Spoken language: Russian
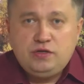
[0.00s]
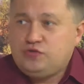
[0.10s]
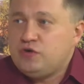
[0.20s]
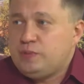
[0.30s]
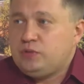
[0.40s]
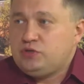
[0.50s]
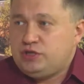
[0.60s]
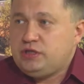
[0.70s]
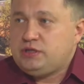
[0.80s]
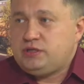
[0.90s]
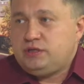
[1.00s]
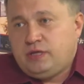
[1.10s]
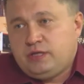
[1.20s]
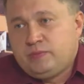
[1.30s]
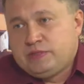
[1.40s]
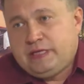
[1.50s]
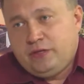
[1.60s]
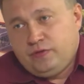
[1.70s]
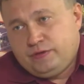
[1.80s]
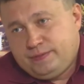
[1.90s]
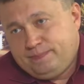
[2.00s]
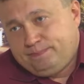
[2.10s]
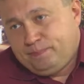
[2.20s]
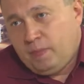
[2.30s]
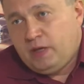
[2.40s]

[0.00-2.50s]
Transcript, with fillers: ничего не получилось, на этом остановится. Угу.